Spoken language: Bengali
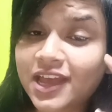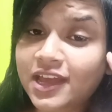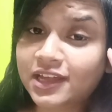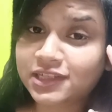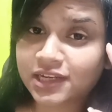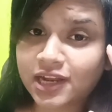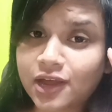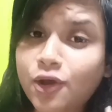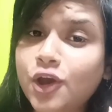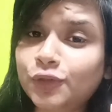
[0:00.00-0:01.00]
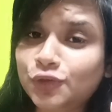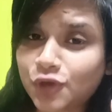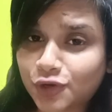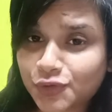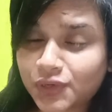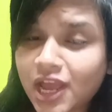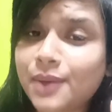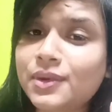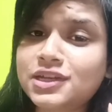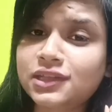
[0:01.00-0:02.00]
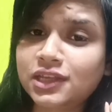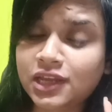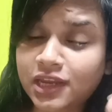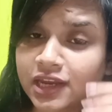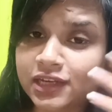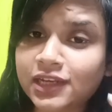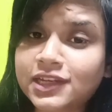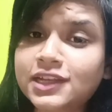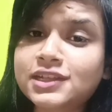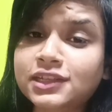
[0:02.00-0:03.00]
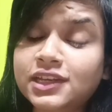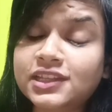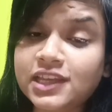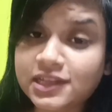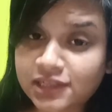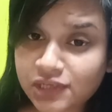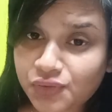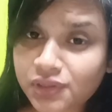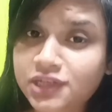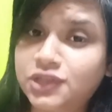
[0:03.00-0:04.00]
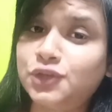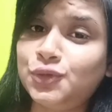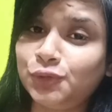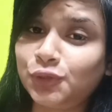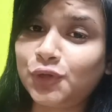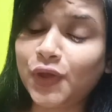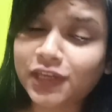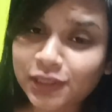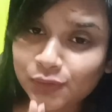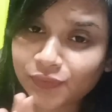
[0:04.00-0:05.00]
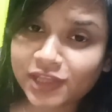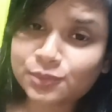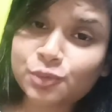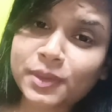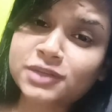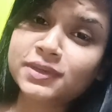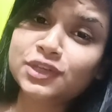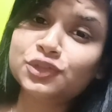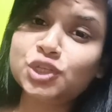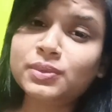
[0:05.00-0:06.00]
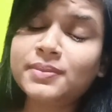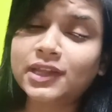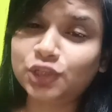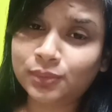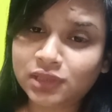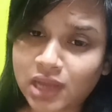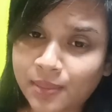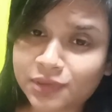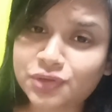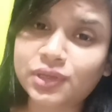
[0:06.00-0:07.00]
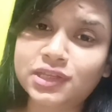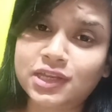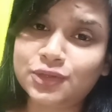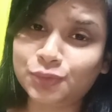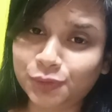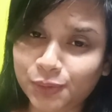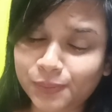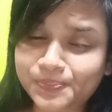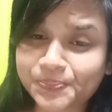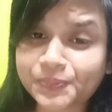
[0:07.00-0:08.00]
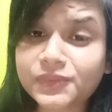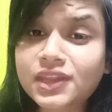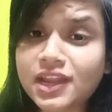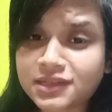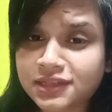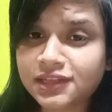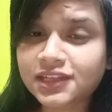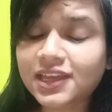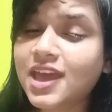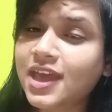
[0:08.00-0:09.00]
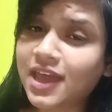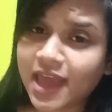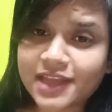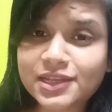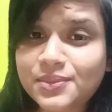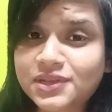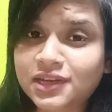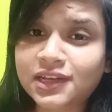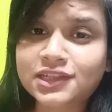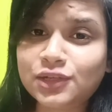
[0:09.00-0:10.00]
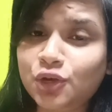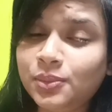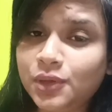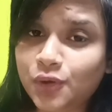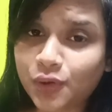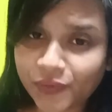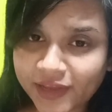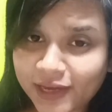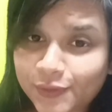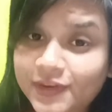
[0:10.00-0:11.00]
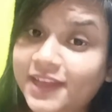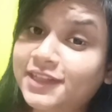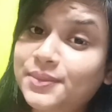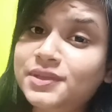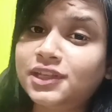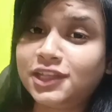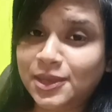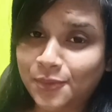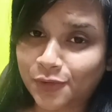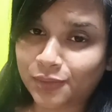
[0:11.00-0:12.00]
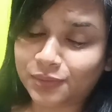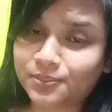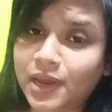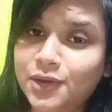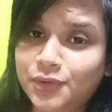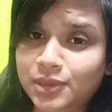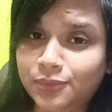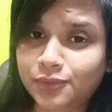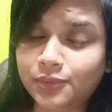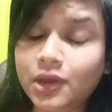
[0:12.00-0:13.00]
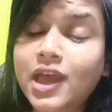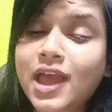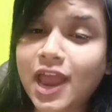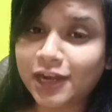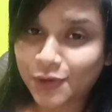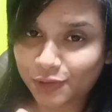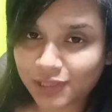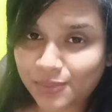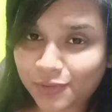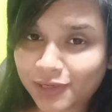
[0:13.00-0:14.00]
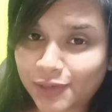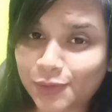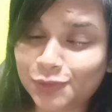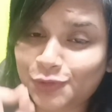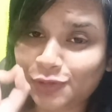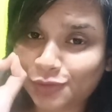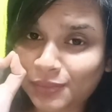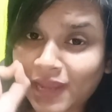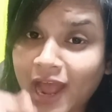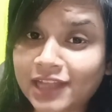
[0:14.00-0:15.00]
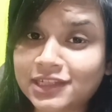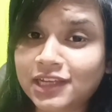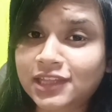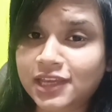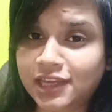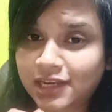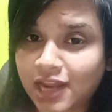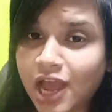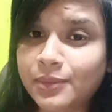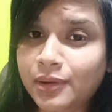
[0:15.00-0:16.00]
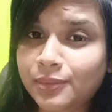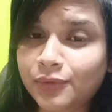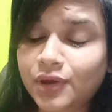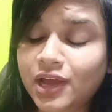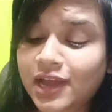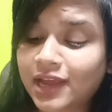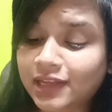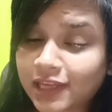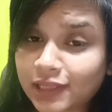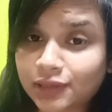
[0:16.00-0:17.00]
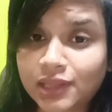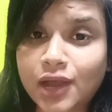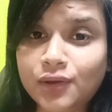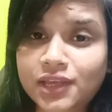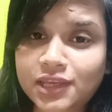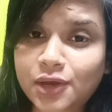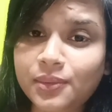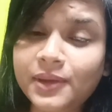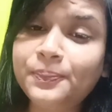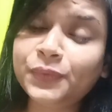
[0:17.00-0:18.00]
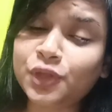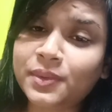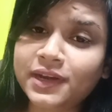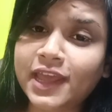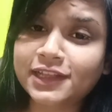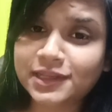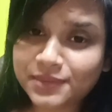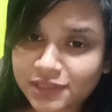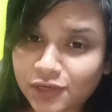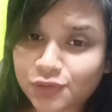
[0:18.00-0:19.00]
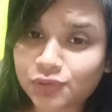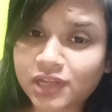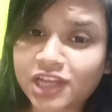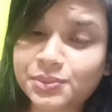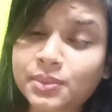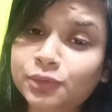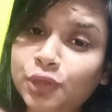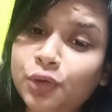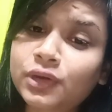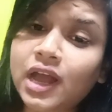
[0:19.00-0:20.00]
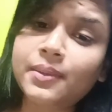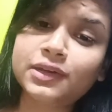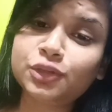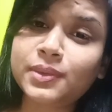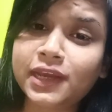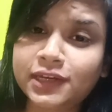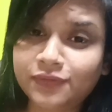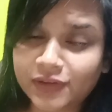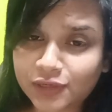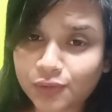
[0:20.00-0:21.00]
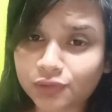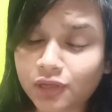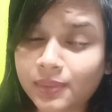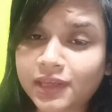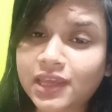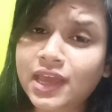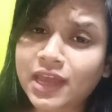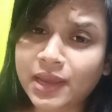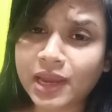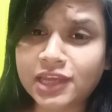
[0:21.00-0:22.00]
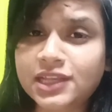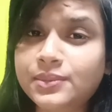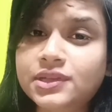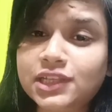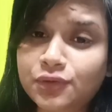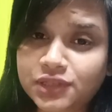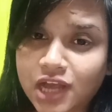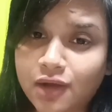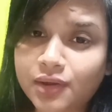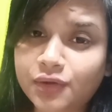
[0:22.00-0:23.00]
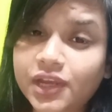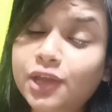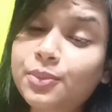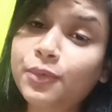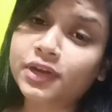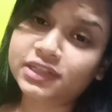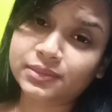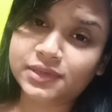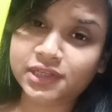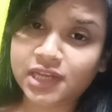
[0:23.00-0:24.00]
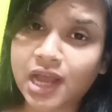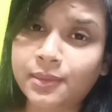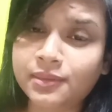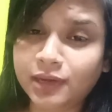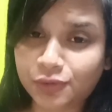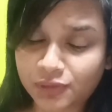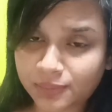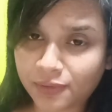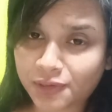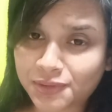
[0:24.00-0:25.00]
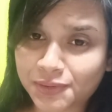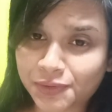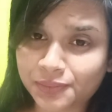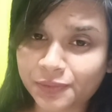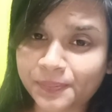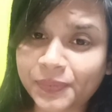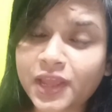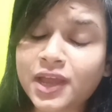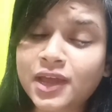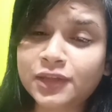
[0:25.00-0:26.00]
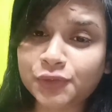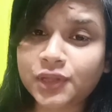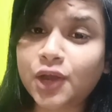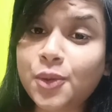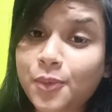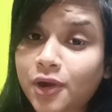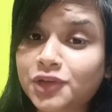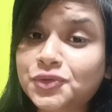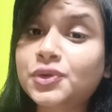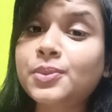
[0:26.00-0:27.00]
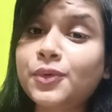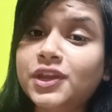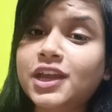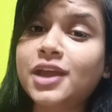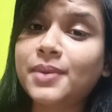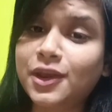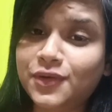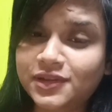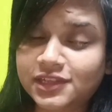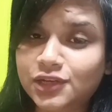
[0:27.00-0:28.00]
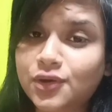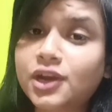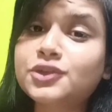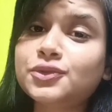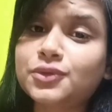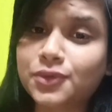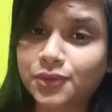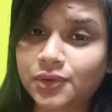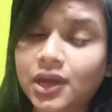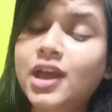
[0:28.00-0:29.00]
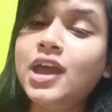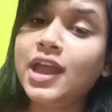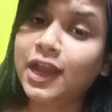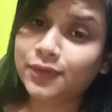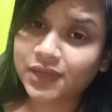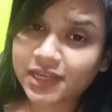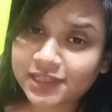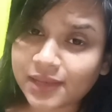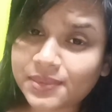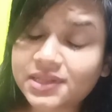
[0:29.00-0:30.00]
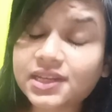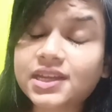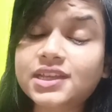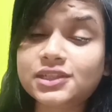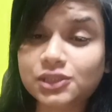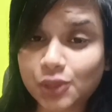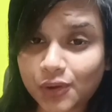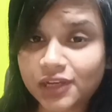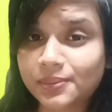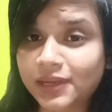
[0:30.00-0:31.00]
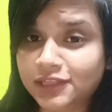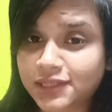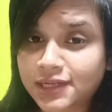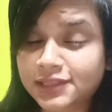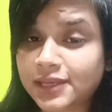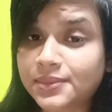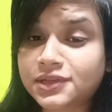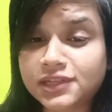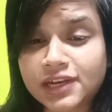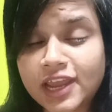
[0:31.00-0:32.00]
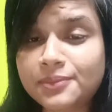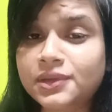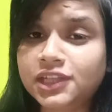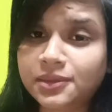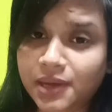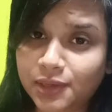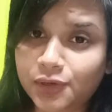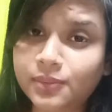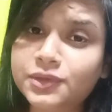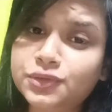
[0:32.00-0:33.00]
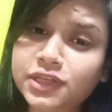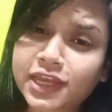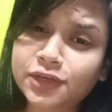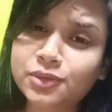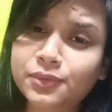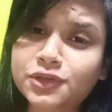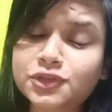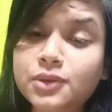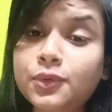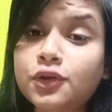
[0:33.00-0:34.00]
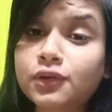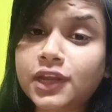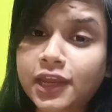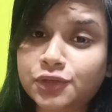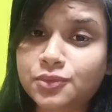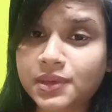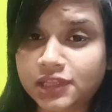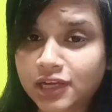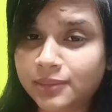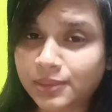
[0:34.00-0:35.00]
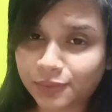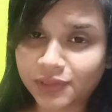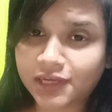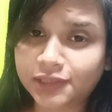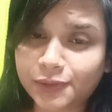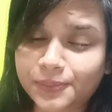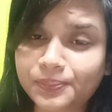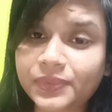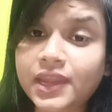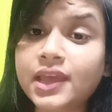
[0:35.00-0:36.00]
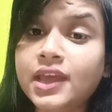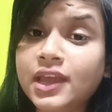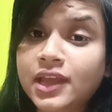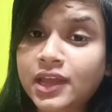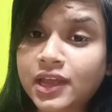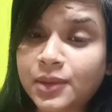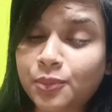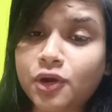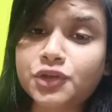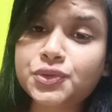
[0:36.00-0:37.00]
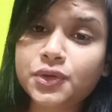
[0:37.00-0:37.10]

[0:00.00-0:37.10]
যারা হয়তো সরাসরি আমার সাথে ইন্ডিয়ান লিগাল স্টাডিজ ইনস্টিটিউশনের সাথে যুক্ত নয় কিন্তু ফেসবুক পেজ বা ইউটিউবের মাধ্যমে আমার সঙ্গে যারা যুক্ত কি দিদি এই সেমিস্টারটা যেরকমই হোক হয়ে গেল নেক্সট সেমিস্টার থেকে পড়ো ভালো করে পড়বো একটা কথা মনে রেখো যদি তুমি আজকে থেকেই না ভাবো কি তাহলে কি হবে তোমার নেক্সট সেমিস্টারে চলে আসবে এবং তখন আবার তোমাকে এটা ফিল করতে হবে কি এই সেমিস্টারও যা হওয়ার হয়ে গেল পরের সেমিস্টারে আবার ভালো করে পড়াশোনা করবো তো দেখো পড়াশোনাটা পরীক্ষায় ভালো রেজাল্ট করার জন্য করো না কেন কি সেমিস্টার ইজ নট এ বিগ ডিল সেমিস্টার এমনিতেই ভালো হবে যদি একটু পরিশ্রম করো একটু মাথা ঘামিয়ে পরীক্ষা দাও পড়াশোনাটা